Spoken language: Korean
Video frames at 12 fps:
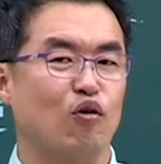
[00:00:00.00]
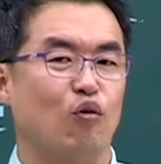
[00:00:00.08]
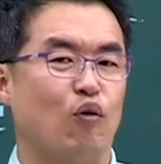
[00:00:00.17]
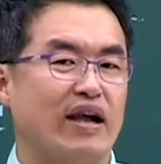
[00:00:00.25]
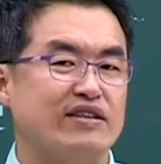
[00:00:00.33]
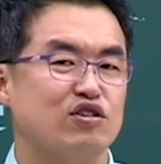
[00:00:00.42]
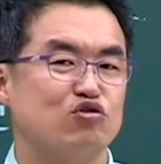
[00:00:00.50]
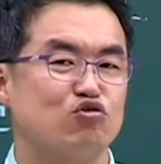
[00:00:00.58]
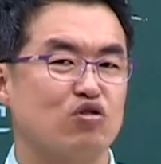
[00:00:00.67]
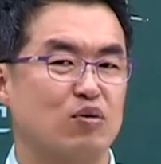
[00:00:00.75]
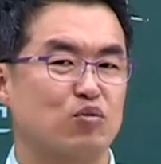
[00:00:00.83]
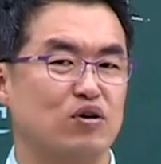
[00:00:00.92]
완전
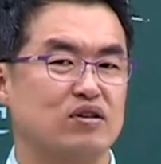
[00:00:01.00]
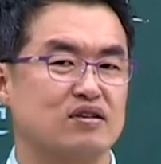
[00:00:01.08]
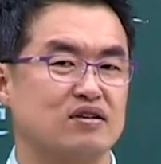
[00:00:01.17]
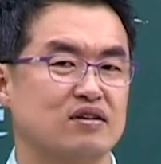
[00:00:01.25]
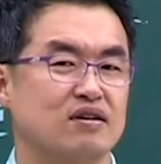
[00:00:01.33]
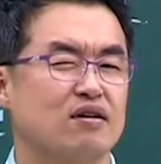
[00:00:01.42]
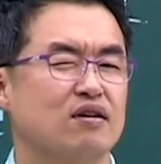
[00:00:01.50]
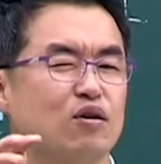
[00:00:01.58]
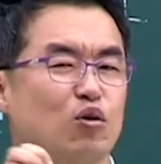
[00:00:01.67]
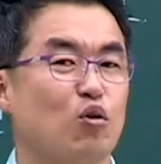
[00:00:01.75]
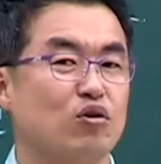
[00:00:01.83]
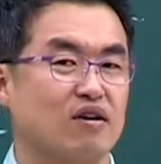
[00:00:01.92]
중요한 포인트
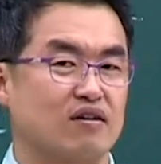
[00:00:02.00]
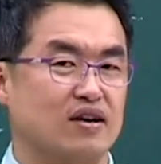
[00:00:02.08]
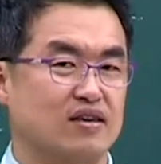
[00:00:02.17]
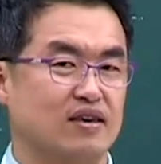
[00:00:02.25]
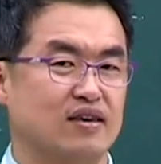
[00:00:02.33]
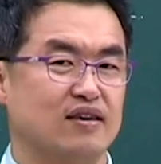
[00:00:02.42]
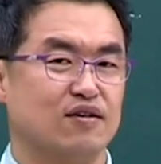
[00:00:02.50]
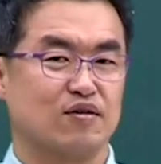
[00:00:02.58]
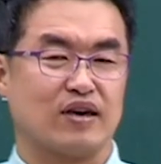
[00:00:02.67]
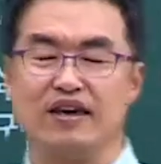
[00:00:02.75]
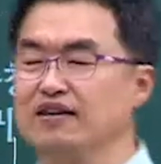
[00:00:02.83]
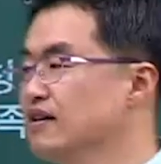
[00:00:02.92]
꼭 기억하기.
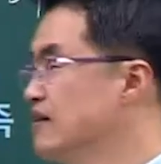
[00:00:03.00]
오케이?